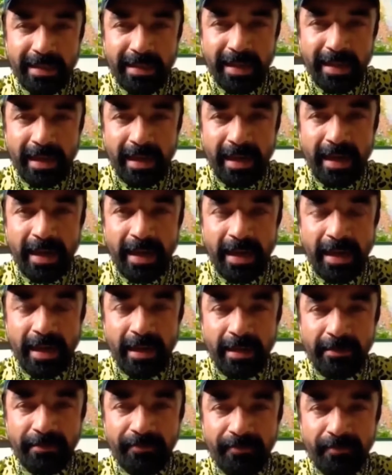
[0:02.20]
एक
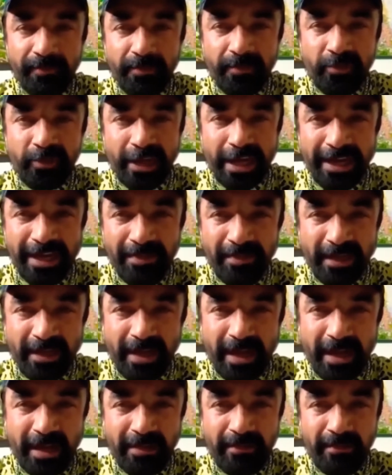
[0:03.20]
है चेरी
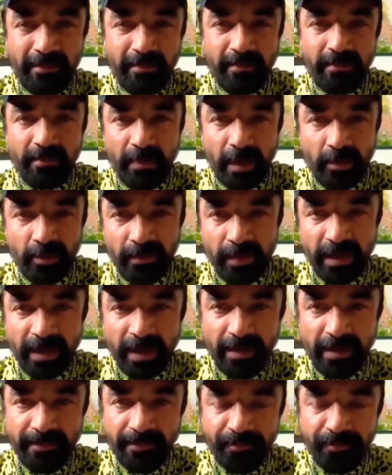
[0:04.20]
मीठा मालूम है क्या